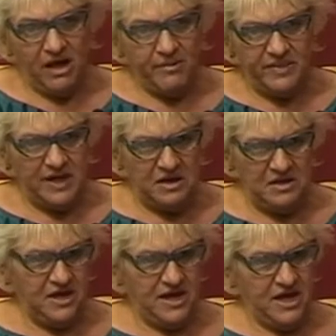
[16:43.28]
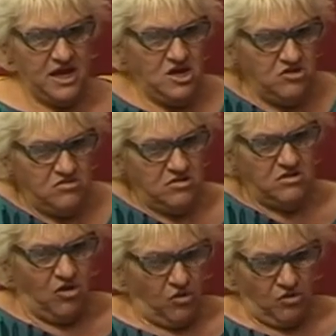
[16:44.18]
verdad, eh,
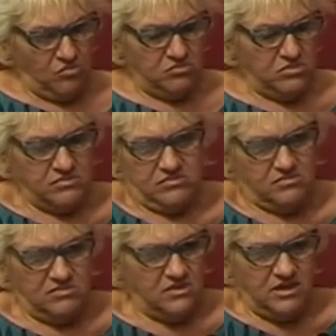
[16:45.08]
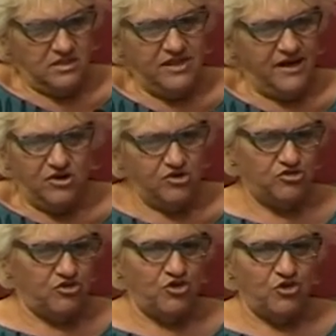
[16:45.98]
no tengo
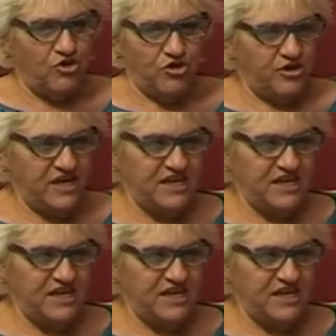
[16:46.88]
todo lo que